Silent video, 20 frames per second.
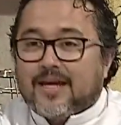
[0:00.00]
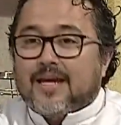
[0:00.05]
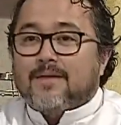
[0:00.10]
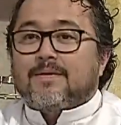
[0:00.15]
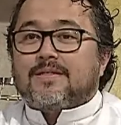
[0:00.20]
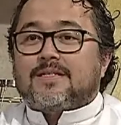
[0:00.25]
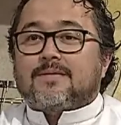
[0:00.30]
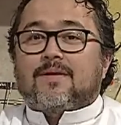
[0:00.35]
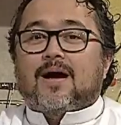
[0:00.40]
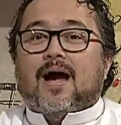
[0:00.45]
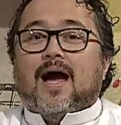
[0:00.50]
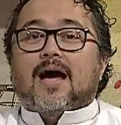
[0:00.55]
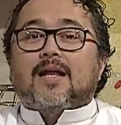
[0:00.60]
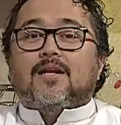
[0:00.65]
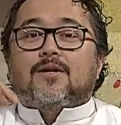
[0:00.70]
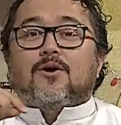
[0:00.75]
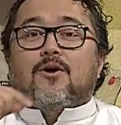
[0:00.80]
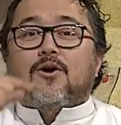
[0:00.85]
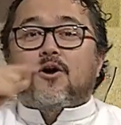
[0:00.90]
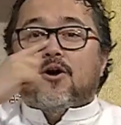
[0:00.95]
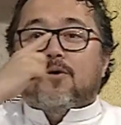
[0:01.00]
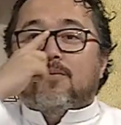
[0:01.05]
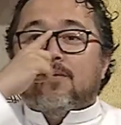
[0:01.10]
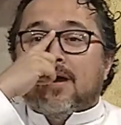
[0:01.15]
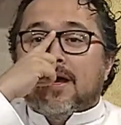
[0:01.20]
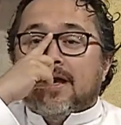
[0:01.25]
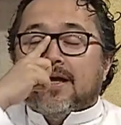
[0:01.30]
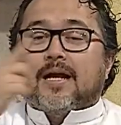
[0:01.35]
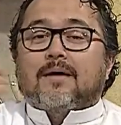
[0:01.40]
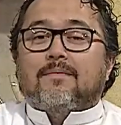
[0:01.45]
طيب يا جماعه اليوم
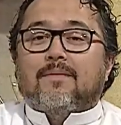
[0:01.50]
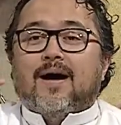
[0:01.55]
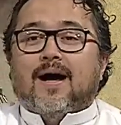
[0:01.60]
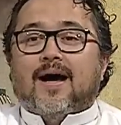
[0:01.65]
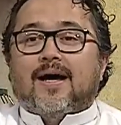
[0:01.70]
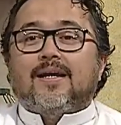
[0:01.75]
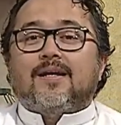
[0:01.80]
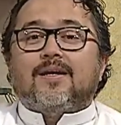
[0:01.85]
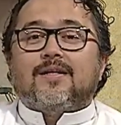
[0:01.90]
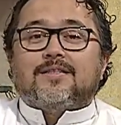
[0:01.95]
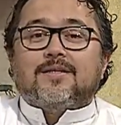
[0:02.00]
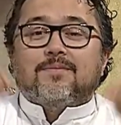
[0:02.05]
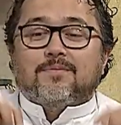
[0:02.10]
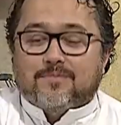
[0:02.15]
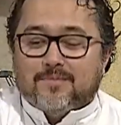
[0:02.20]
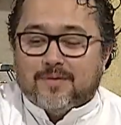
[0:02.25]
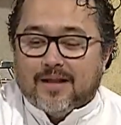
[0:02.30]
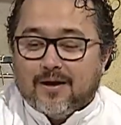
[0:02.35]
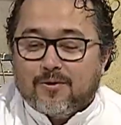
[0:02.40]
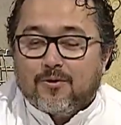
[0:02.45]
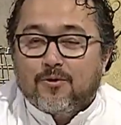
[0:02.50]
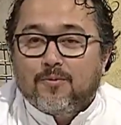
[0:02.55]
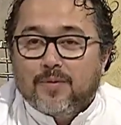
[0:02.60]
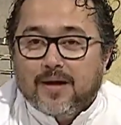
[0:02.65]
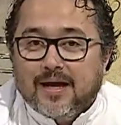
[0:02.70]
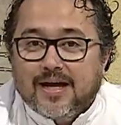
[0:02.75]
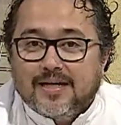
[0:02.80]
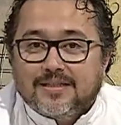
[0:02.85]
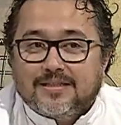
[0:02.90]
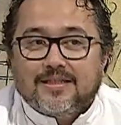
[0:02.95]
كمان جبت
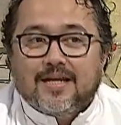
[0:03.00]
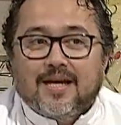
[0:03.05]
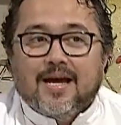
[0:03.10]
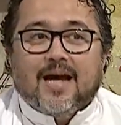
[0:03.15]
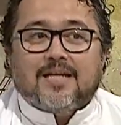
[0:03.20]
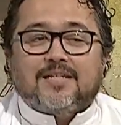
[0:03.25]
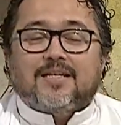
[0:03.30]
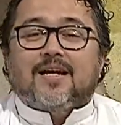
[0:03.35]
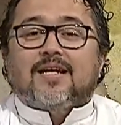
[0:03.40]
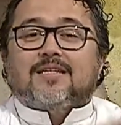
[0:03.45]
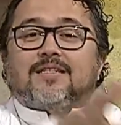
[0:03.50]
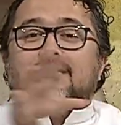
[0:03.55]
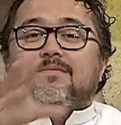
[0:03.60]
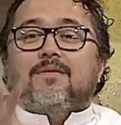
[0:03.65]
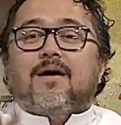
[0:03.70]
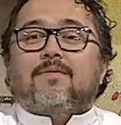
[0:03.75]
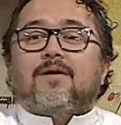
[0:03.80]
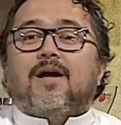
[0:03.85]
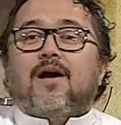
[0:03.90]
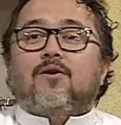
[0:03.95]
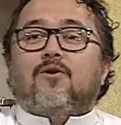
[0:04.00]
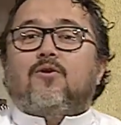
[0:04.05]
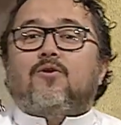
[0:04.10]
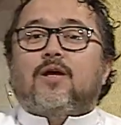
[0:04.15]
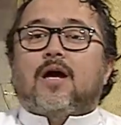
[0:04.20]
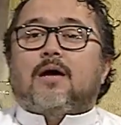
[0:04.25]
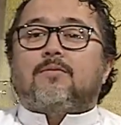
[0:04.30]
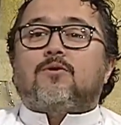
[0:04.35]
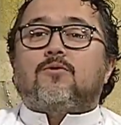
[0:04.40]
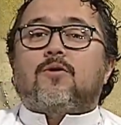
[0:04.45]
لكم ايش عشان الشباب قالوا
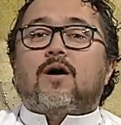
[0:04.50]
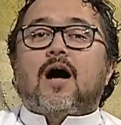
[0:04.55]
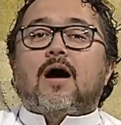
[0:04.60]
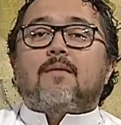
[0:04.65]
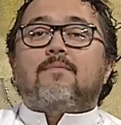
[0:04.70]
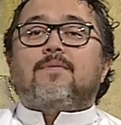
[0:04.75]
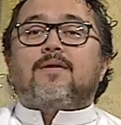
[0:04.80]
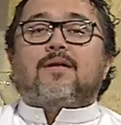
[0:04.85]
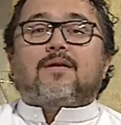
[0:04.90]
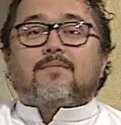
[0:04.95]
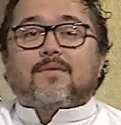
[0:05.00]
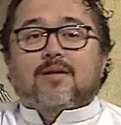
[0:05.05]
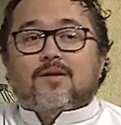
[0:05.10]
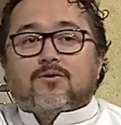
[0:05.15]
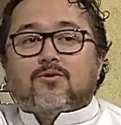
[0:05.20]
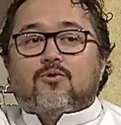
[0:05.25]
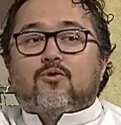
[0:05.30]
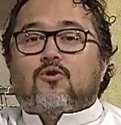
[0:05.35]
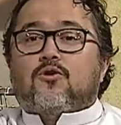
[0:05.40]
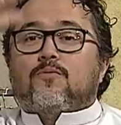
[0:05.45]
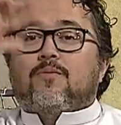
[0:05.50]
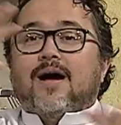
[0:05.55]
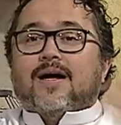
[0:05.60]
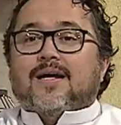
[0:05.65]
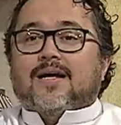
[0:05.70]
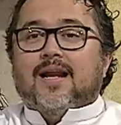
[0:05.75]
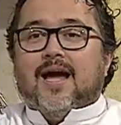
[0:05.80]
لي عبد الوهاب من الظهر ما